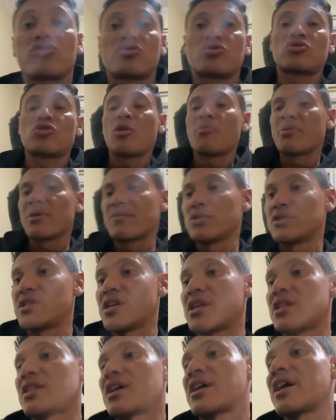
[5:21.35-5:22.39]
só para você que
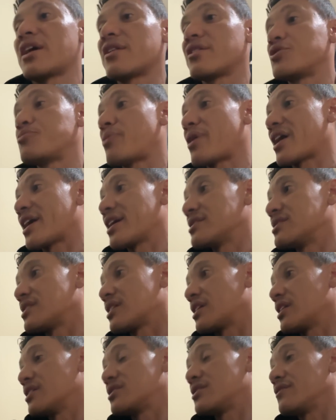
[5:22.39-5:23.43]
tá caindo de paraquedas aqui
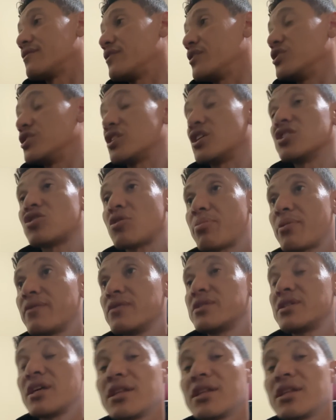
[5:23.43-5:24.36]
nesse vídeo aqui, só para você